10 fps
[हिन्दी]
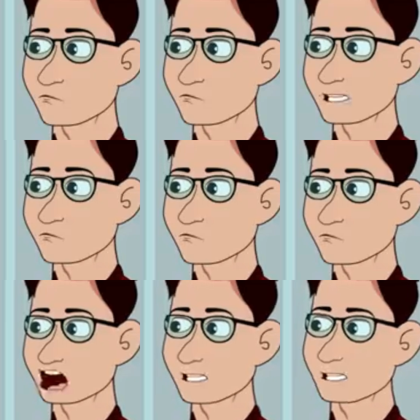तुम
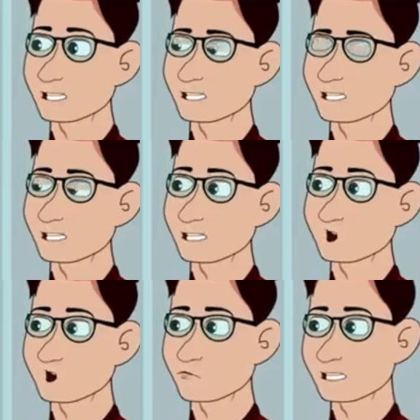कहना क्या चाहती हो
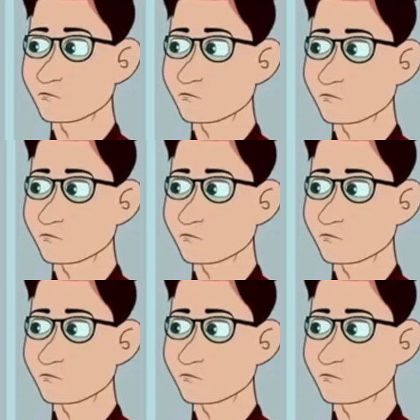चमेली